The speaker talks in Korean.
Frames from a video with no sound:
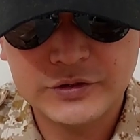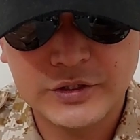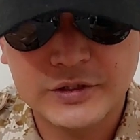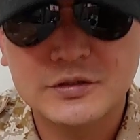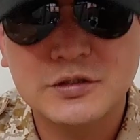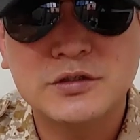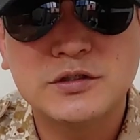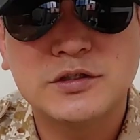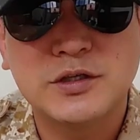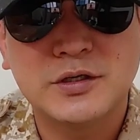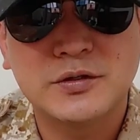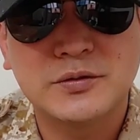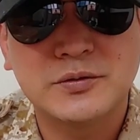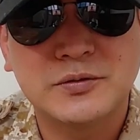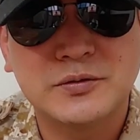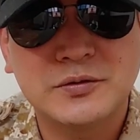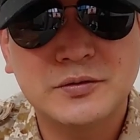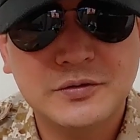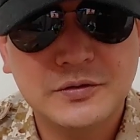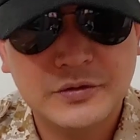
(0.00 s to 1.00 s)

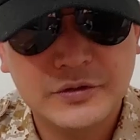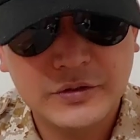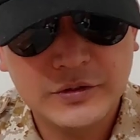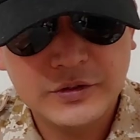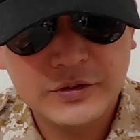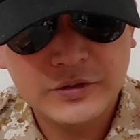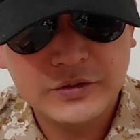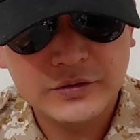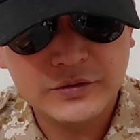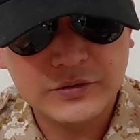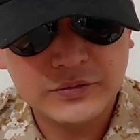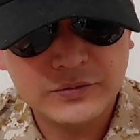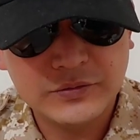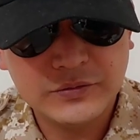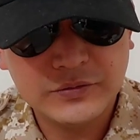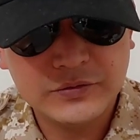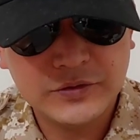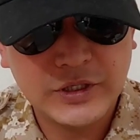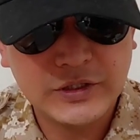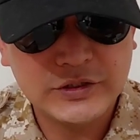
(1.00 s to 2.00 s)
작전장교,
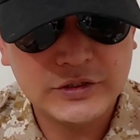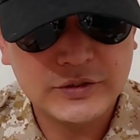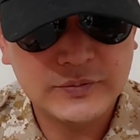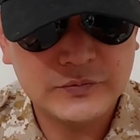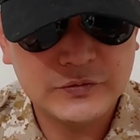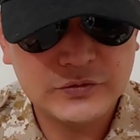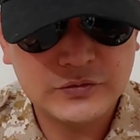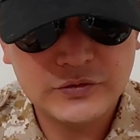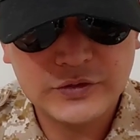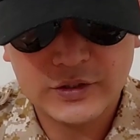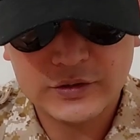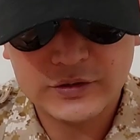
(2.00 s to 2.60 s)
그리고 대침투